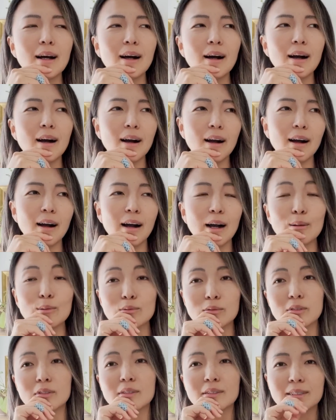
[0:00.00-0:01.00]
아,
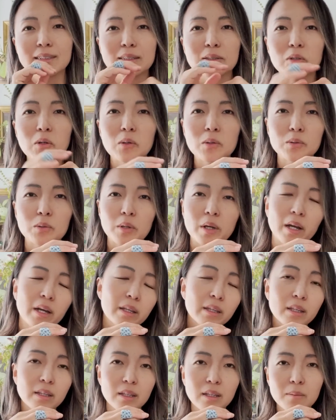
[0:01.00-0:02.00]
아무튼 그래서 저희
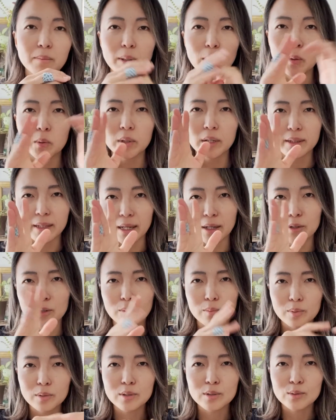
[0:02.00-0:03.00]
하이디는 멜로디가 다
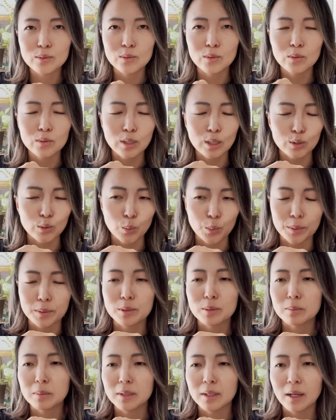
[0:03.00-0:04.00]
있던 프리스쿨로 다시
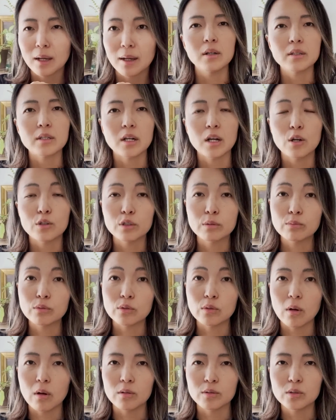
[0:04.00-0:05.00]
옮겼습니다. 제가
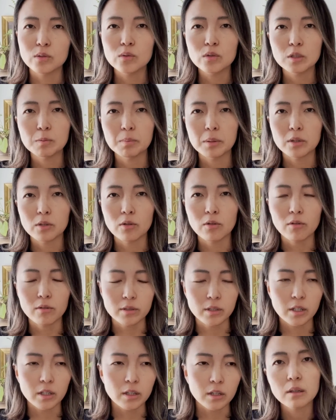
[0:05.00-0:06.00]
예전부터 찍고 싶었던
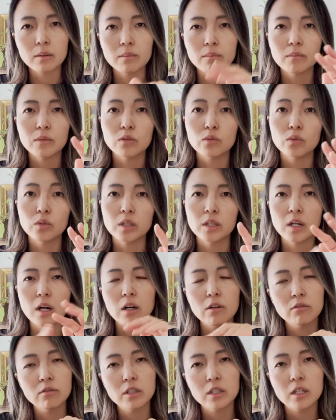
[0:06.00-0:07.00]
영상인데 미국이랑
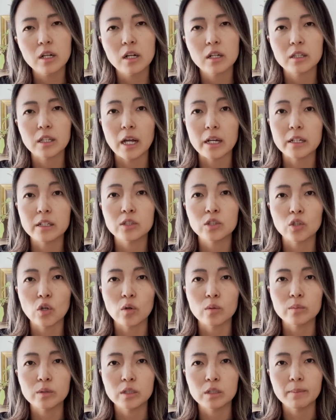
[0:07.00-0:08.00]
한국이랑 다른
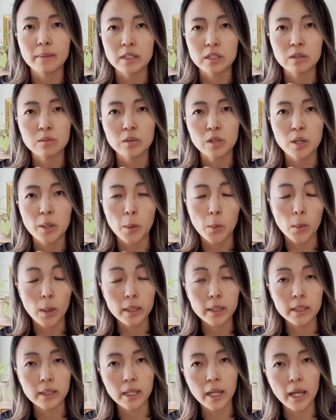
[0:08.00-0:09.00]
점을 말씀드리려고
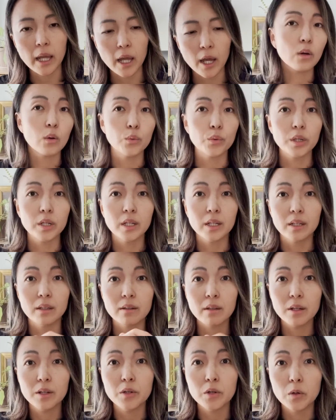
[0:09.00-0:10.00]
하는데 오늘의
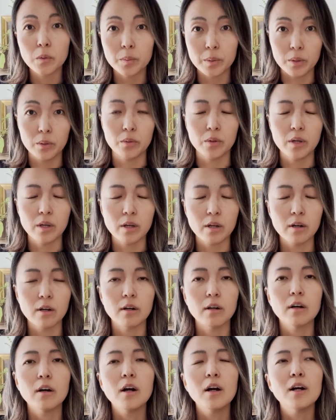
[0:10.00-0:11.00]
인테리어
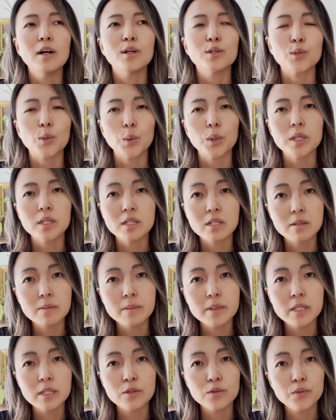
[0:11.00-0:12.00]
비용이에요. 저희
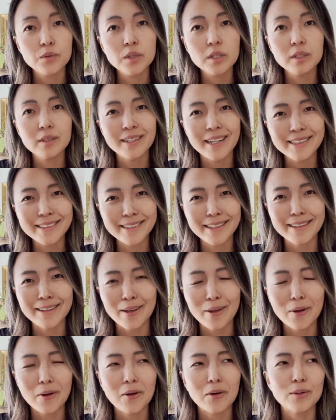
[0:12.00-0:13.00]
집을 수리를
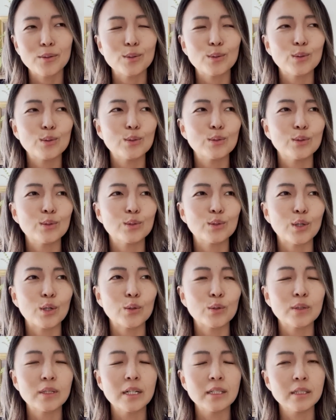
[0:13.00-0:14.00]
했잖아요. 그리고
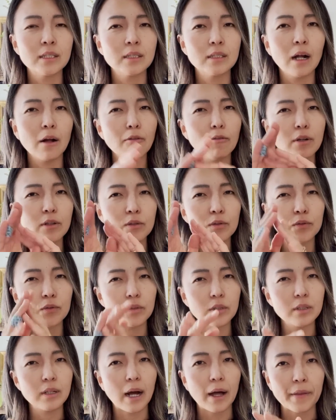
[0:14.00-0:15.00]
저는 사실 한국에서
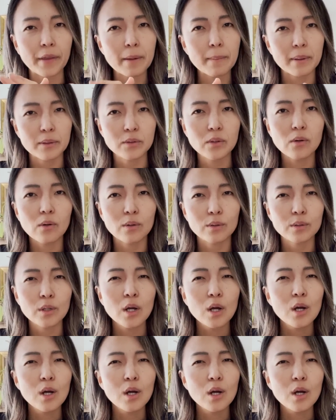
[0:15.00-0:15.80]
수리를 안 해봐서